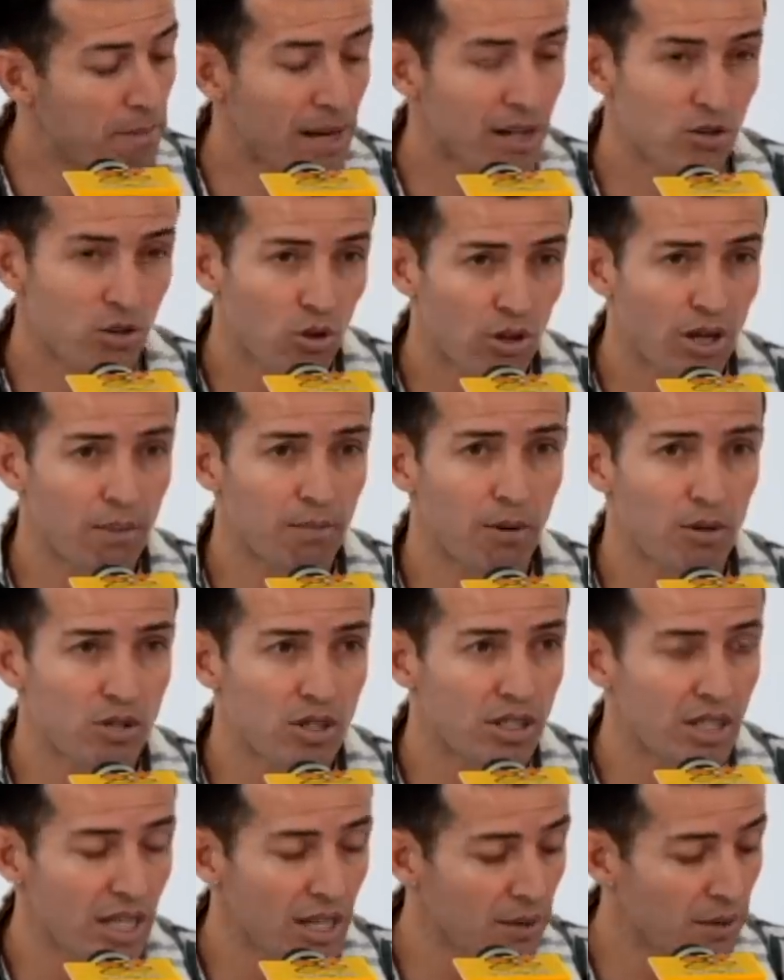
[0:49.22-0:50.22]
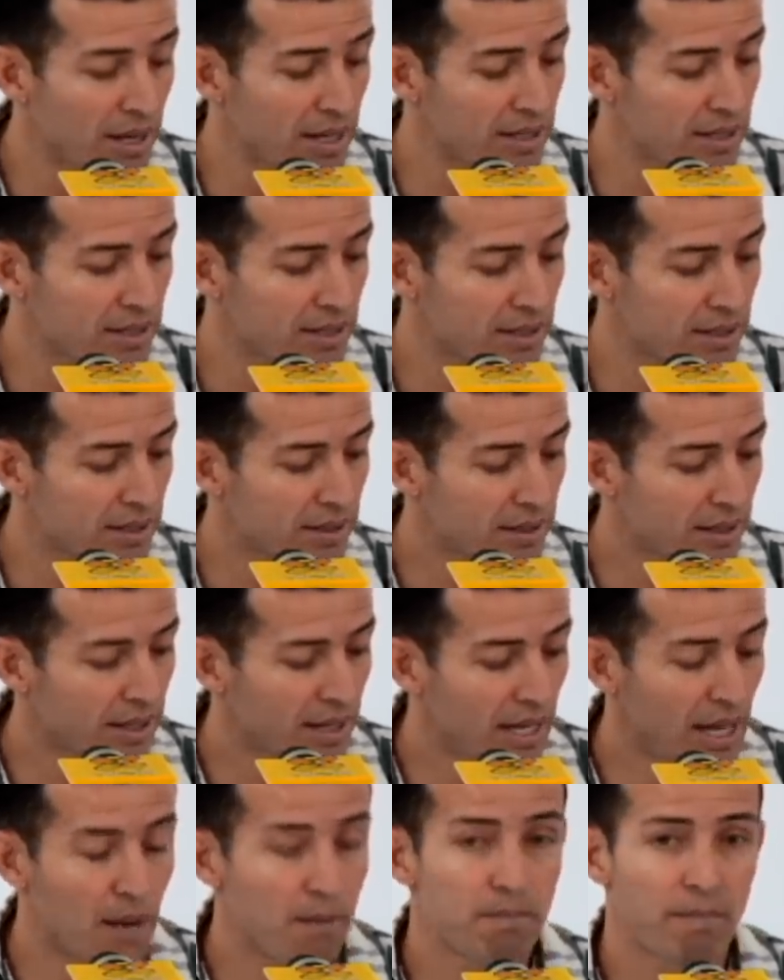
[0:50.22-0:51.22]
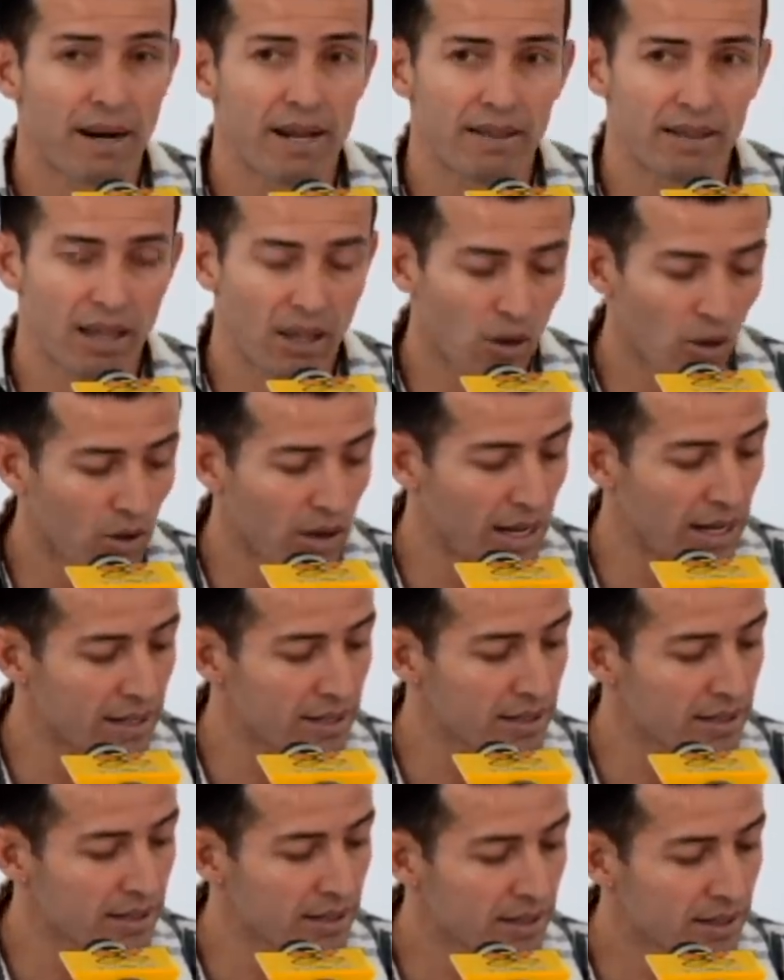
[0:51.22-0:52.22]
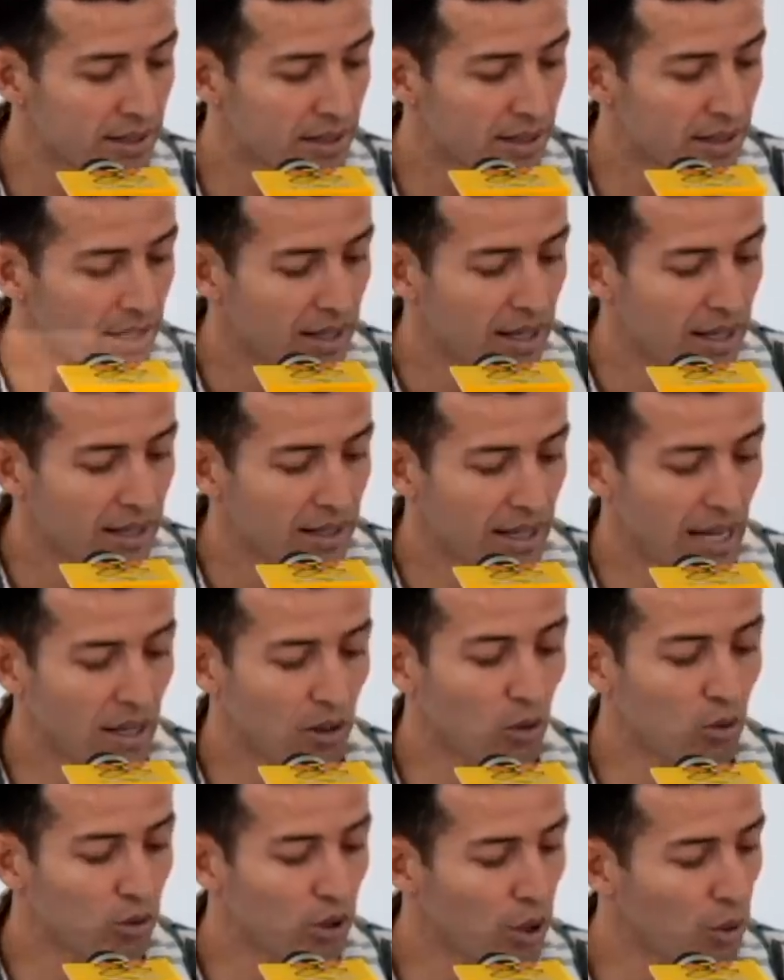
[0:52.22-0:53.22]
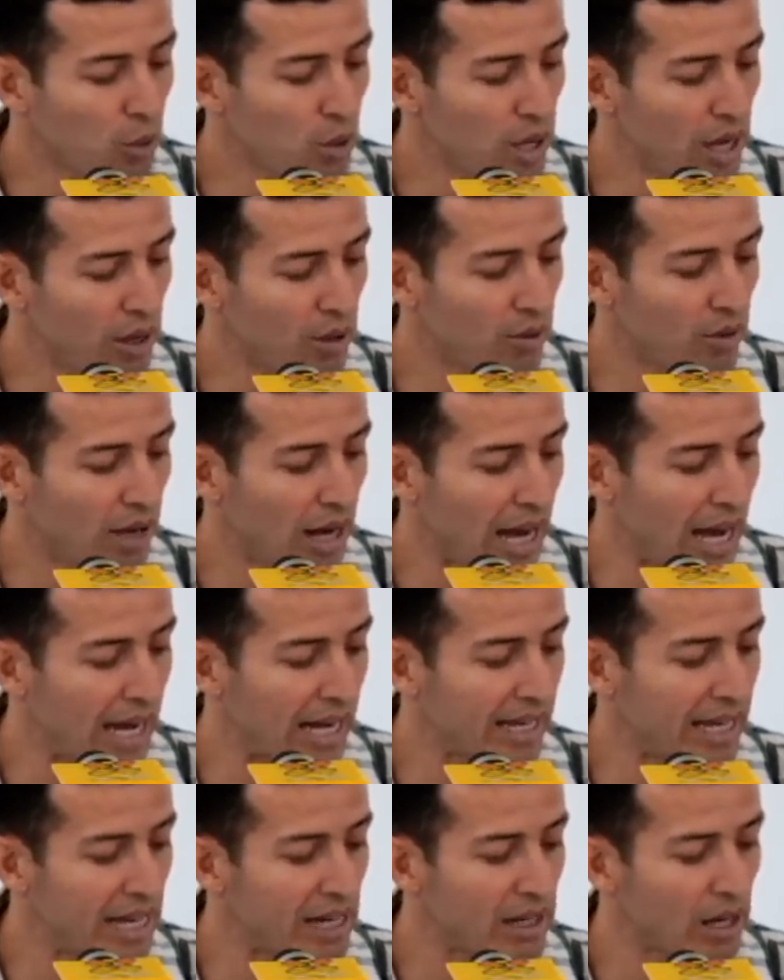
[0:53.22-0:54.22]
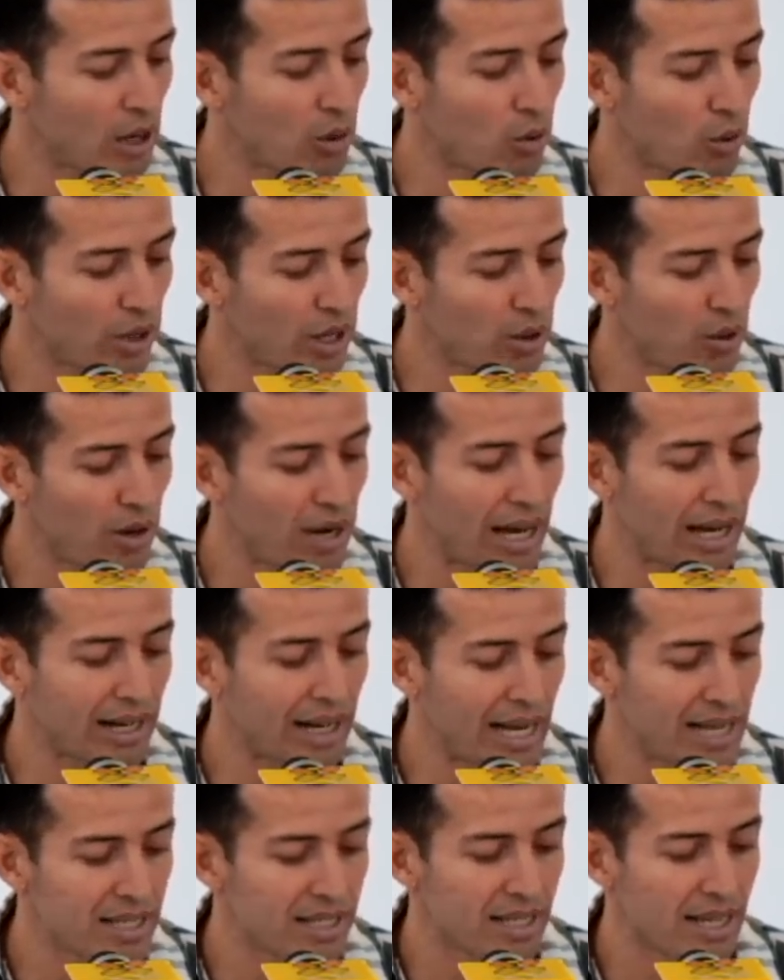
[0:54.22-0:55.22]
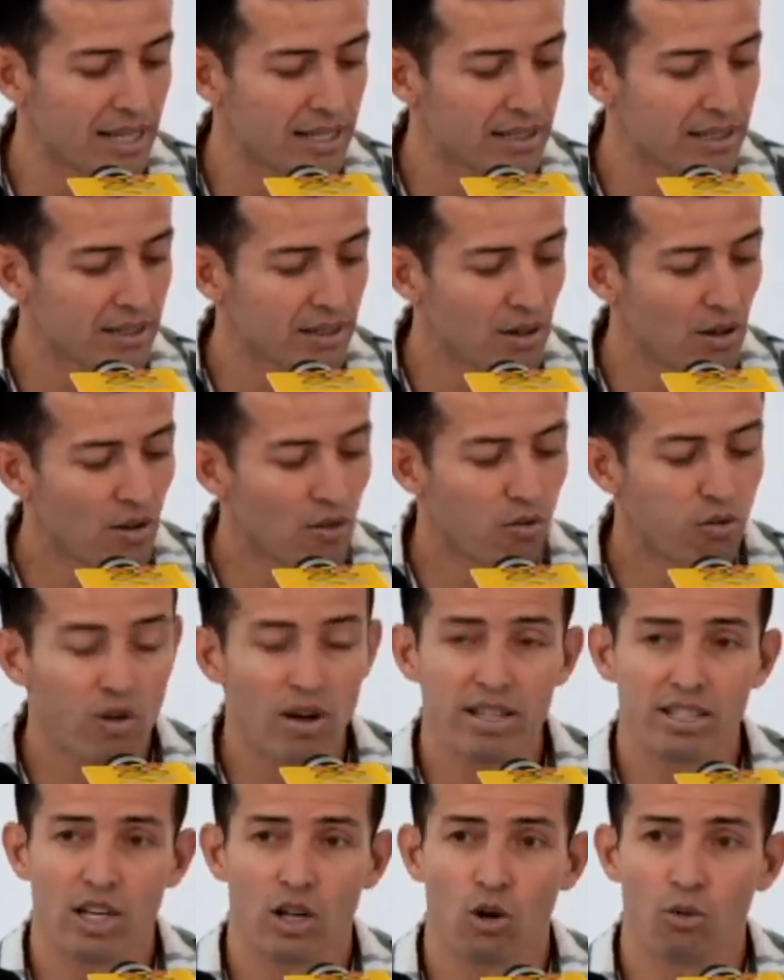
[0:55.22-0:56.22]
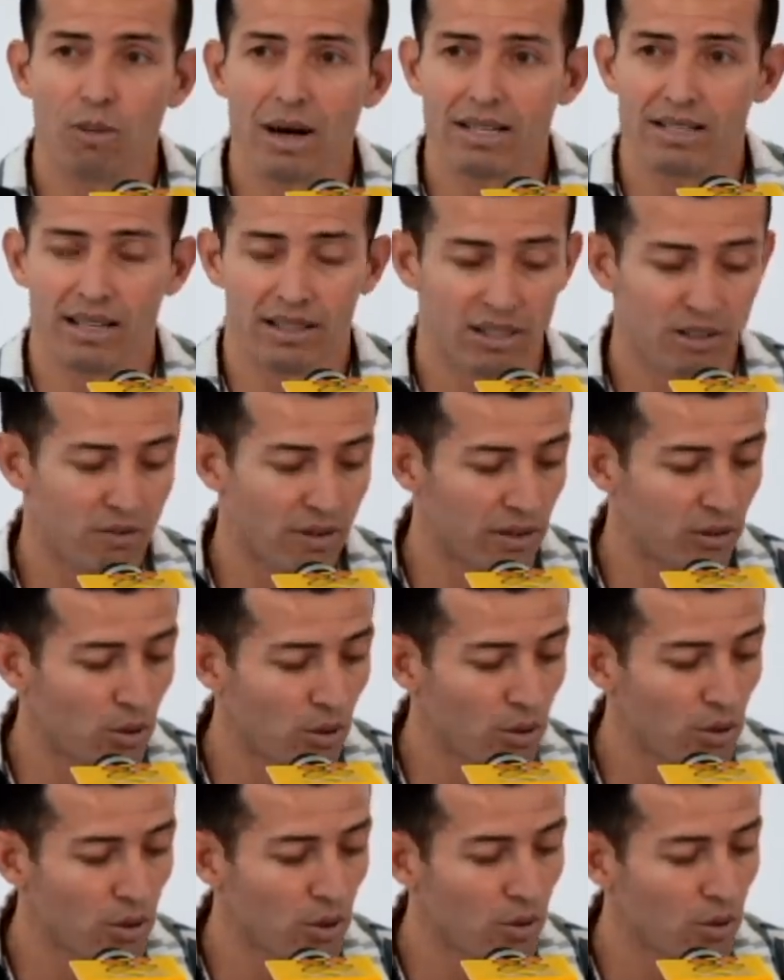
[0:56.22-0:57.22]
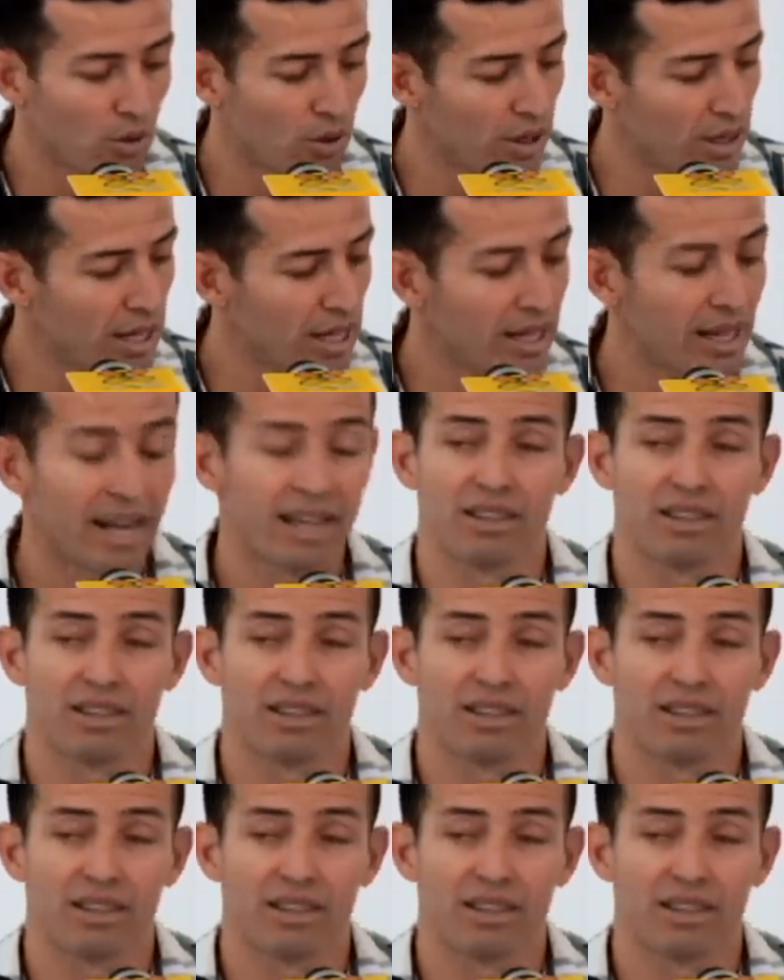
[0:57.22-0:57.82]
personas positivas, emprendedoras, que contribuyeron a que el recorrido en las canchas fuese lo más satisfactorio y